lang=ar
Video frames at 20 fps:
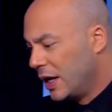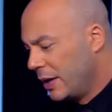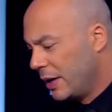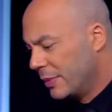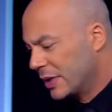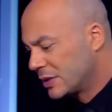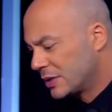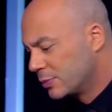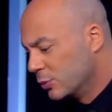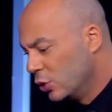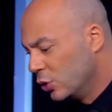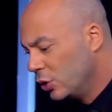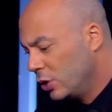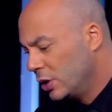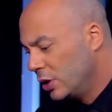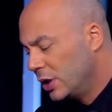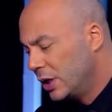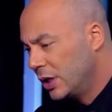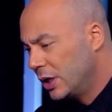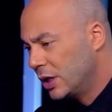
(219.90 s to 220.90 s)
ليه
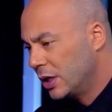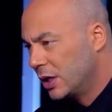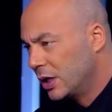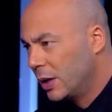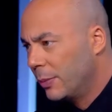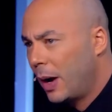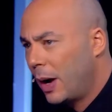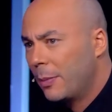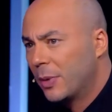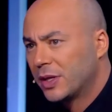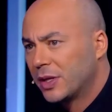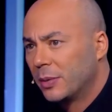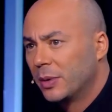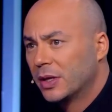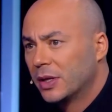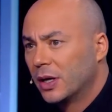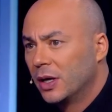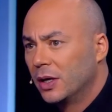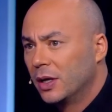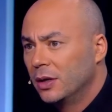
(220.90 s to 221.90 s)
مسموح لمحمد
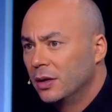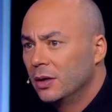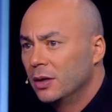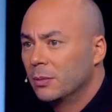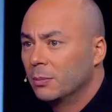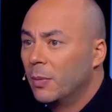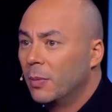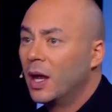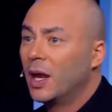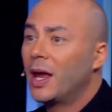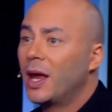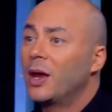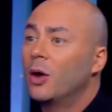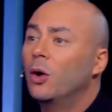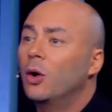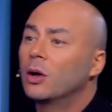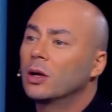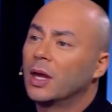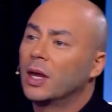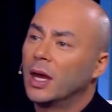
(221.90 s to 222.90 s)
رمضان ما لا
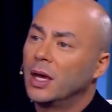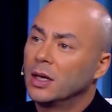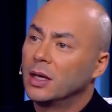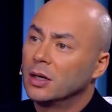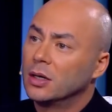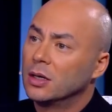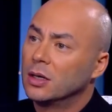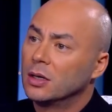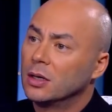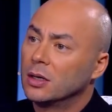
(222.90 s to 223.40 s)
يحق لغيره